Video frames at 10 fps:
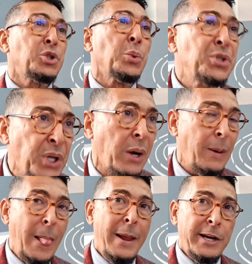sont
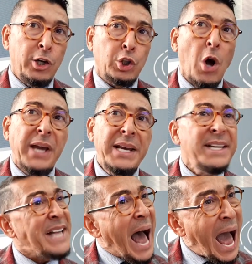seuls. Et
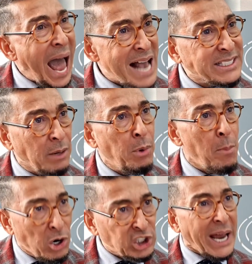j'organise un
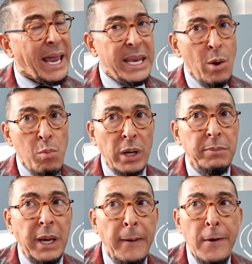rassemblement chaque année au
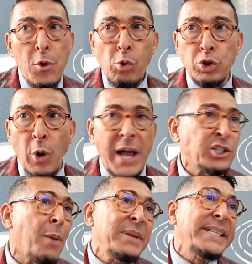mois de mai où je
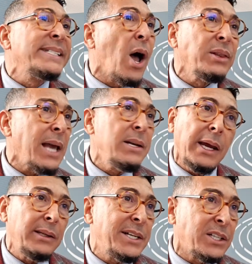rassemble des
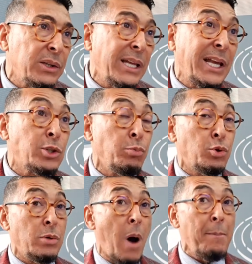centaines et des centaines
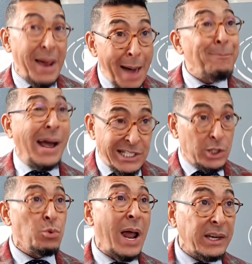d'ex-musulmans. Mais la
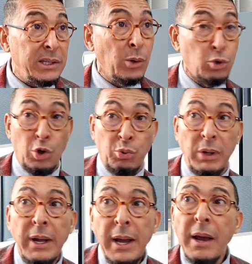particularité
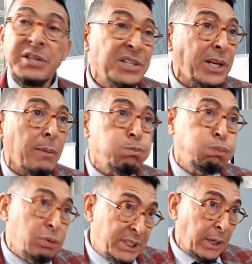aujourd'hui, ce serait
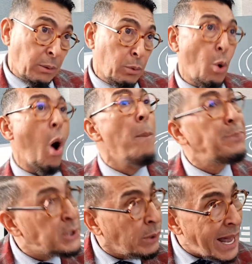poussiéreux,
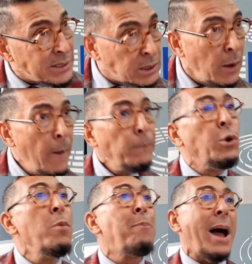obsolète
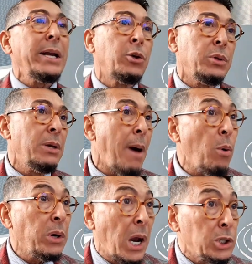de ne parler que des
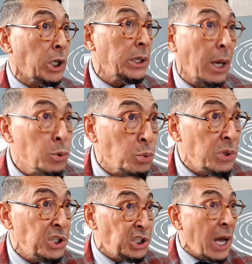Marocains, Algériens,
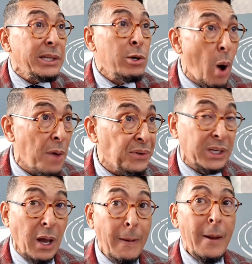Tunisiens, des
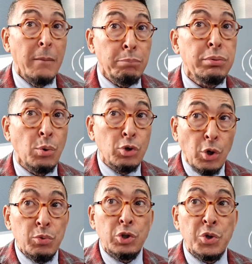Nord-Africains, tout ce
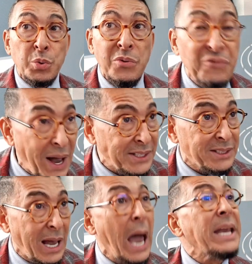qu'aujourd'hui je suis
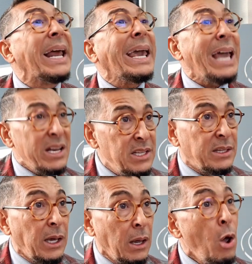face à une
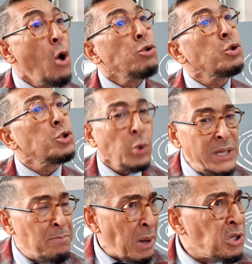réalité, ce
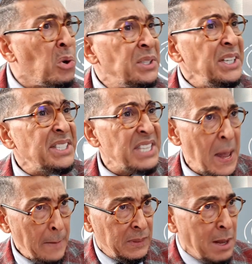sont des pentecôtistes,
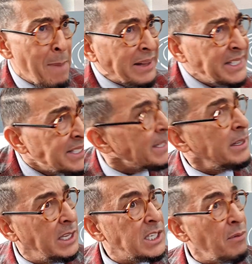des
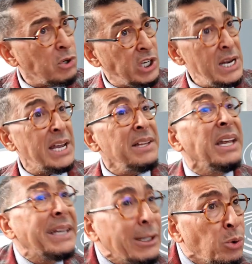baptistes, des
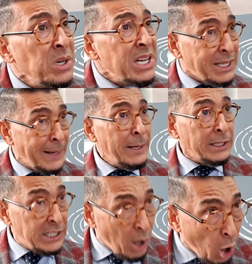évangéliques, des catholiques,
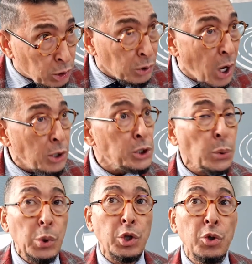qui,
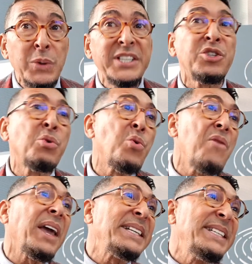orthodoxes, aujourd'hui se
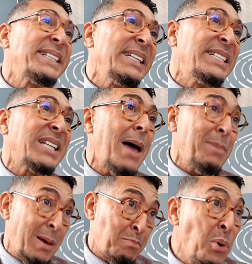convertissent à
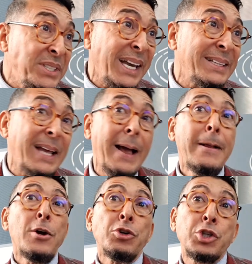l'islam et pour certains